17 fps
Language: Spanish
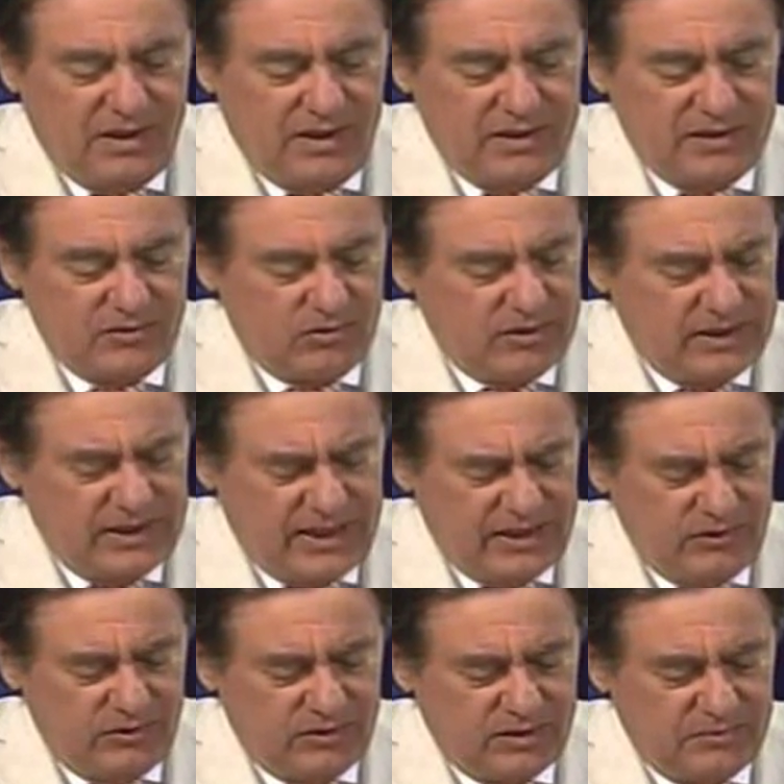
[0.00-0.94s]

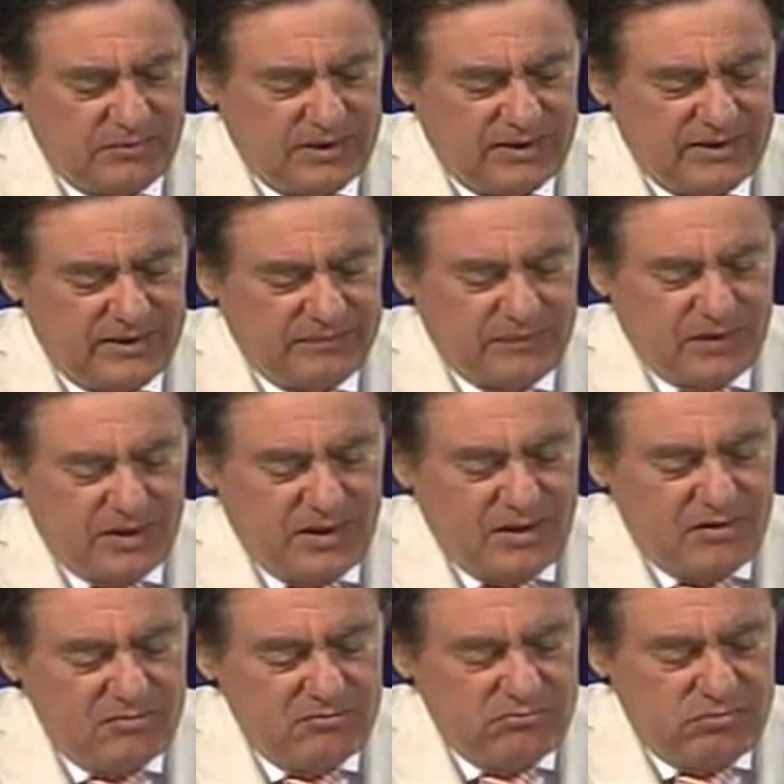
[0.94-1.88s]
Extraordinario, realmente.
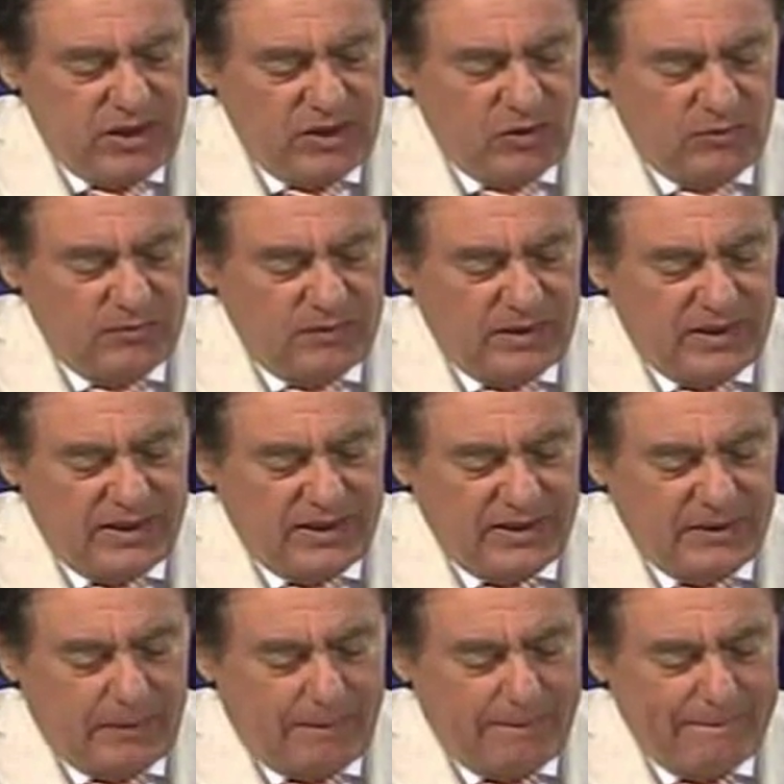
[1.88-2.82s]
Bueno,
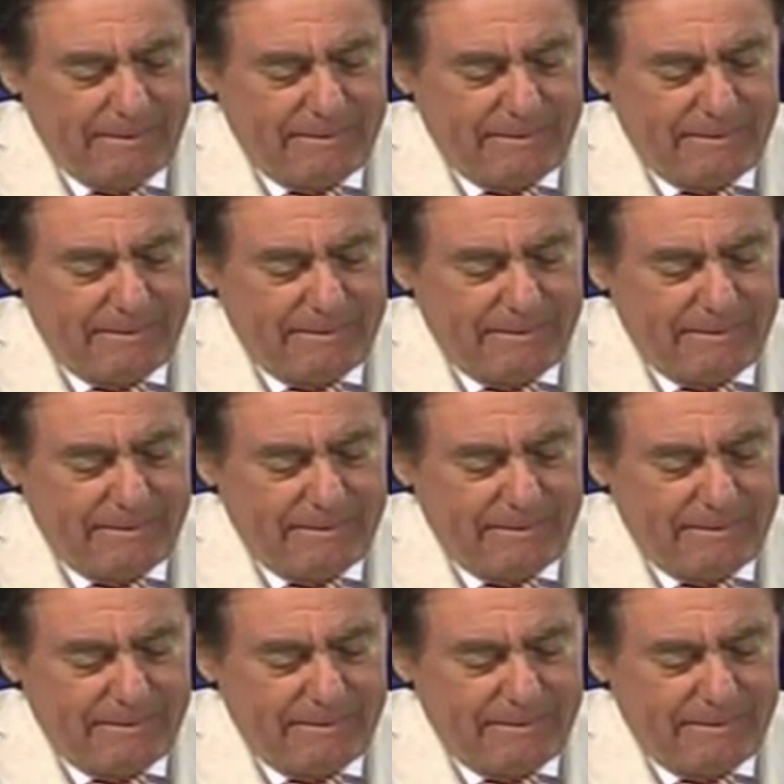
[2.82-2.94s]
eh,